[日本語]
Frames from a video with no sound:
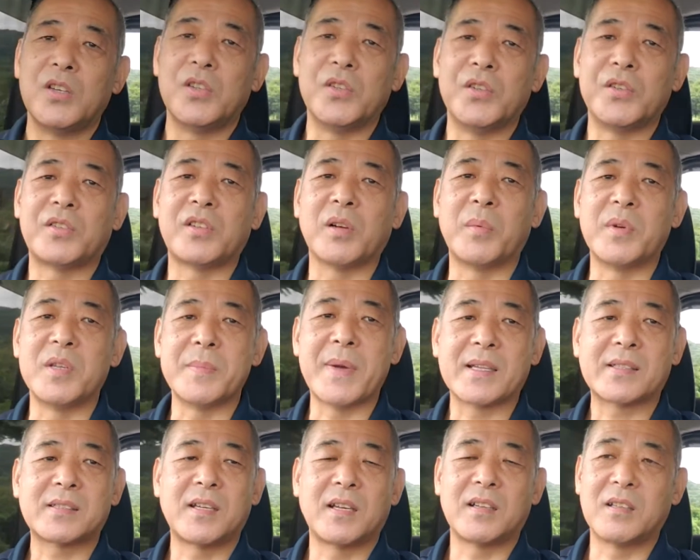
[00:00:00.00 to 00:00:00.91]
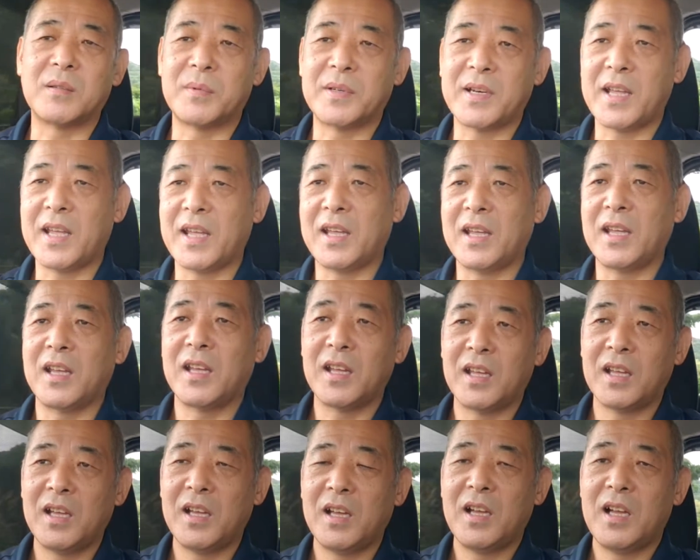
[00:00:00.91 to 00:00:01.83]
いう人もいますけれども
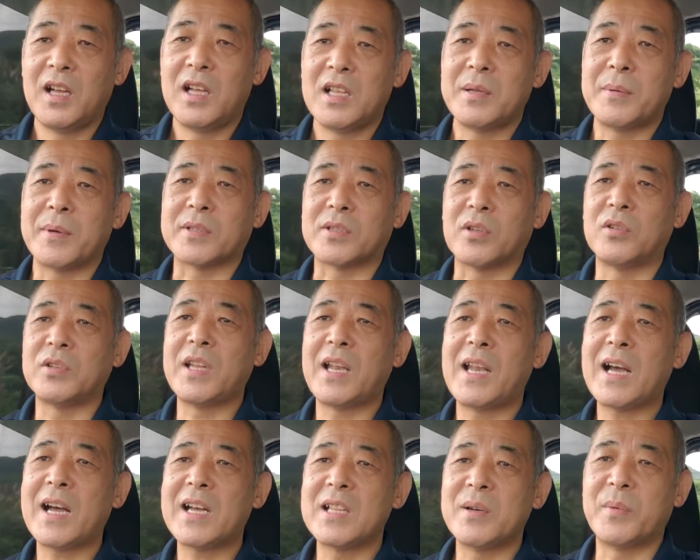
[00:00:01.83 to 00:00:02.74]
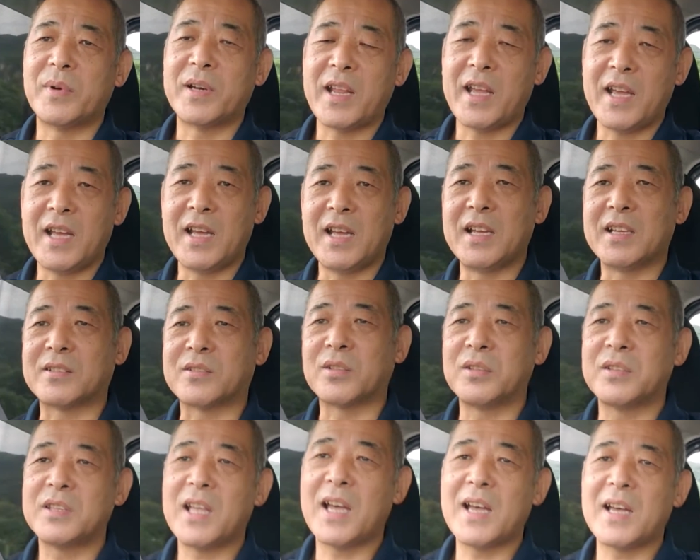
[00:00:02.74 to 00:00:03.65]
ねでもそんな中でもね
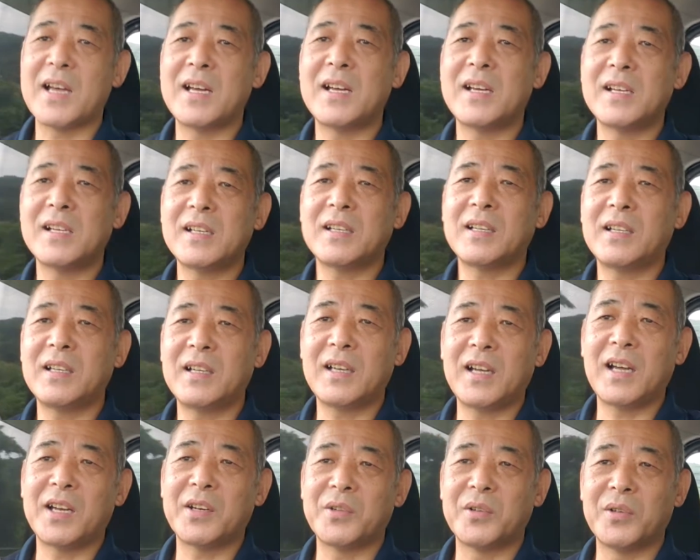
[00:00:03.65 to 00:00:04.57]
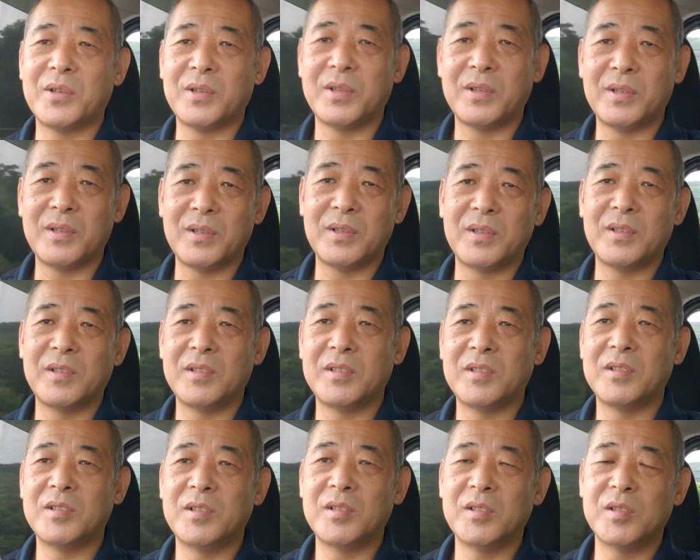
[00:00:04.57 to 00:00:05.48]
そんなあ
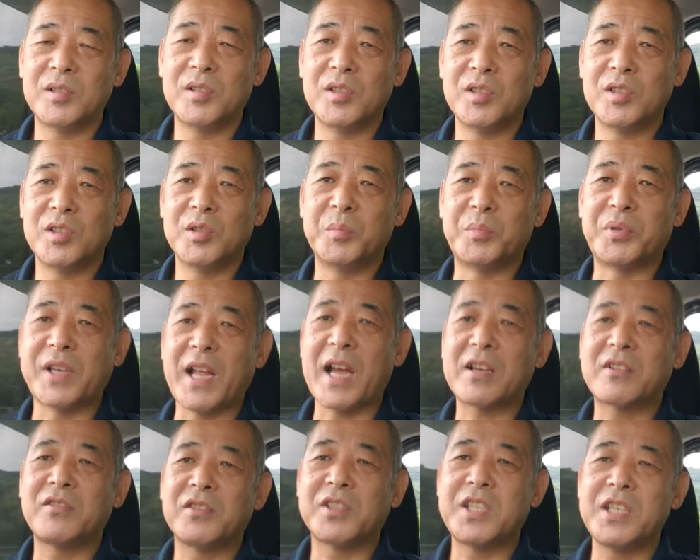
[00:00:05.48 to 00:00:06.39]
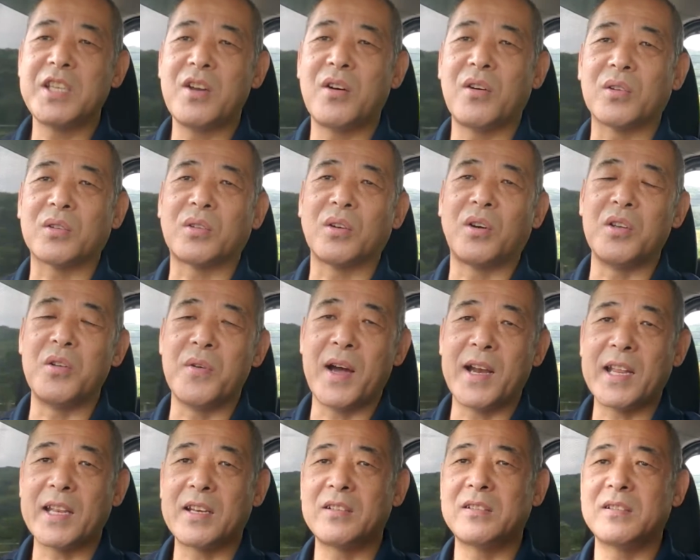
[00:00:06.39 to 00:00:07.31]
のー、ブラック企業と言
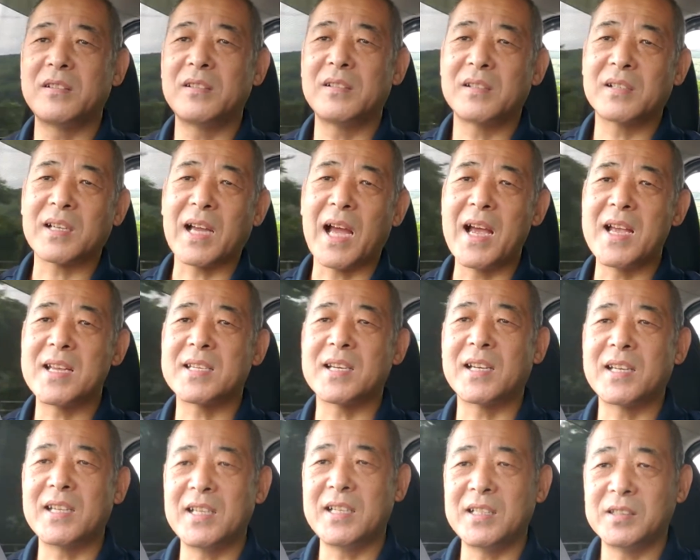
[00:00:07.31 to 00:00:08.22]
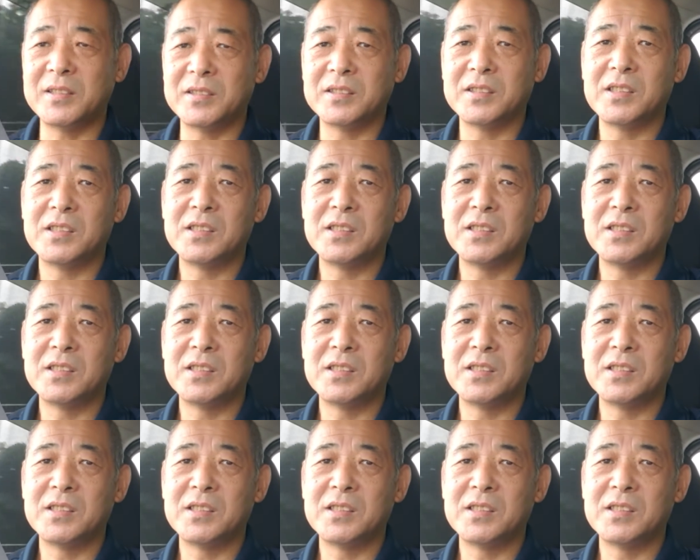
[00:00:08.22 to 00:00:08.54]
われる会社に